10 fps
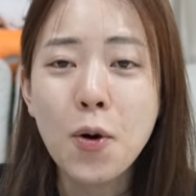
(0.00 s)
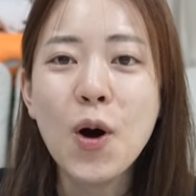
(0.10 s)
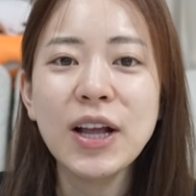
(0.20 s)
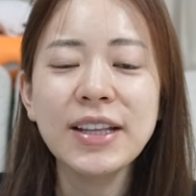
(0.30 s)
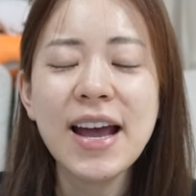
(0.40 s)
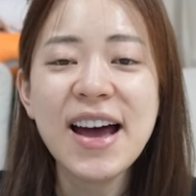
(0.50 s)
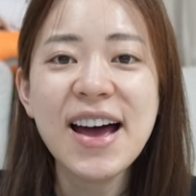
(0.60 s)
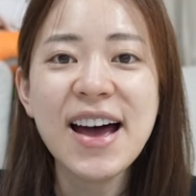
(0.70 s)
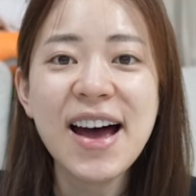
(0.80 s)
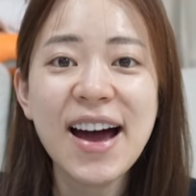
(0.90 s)
終わっ
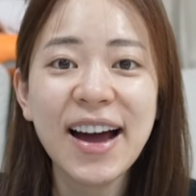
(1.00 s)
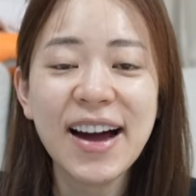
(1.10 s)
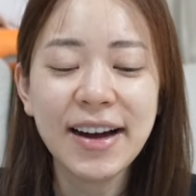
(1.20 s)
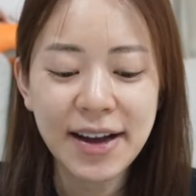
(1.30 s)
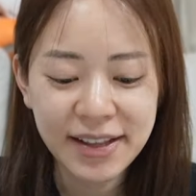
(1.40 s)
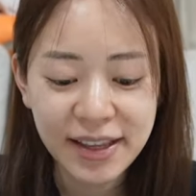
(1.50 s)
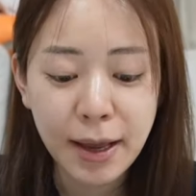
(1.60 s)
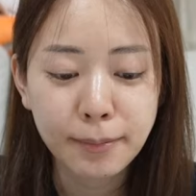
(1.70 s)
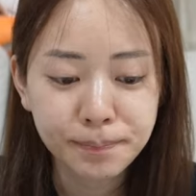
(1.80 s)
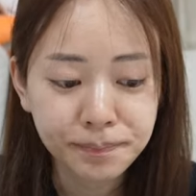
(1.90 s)
た感があっ
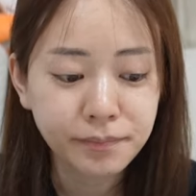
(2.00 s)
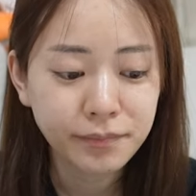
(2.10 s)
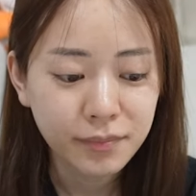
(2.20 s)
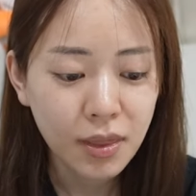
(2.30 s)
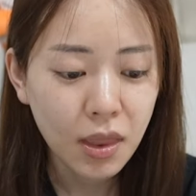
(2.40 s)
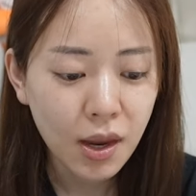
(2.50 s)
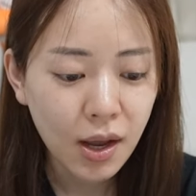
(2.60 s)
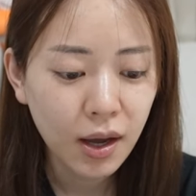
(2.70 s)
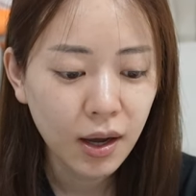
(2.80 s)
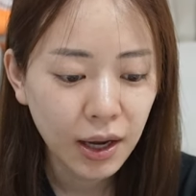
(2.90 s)
て
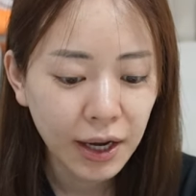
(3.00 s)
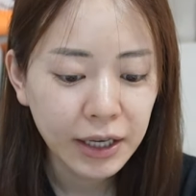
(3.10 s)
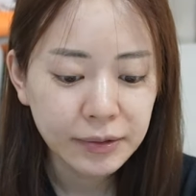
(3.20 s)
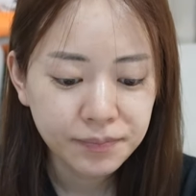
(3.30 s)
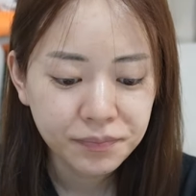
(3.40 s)
はい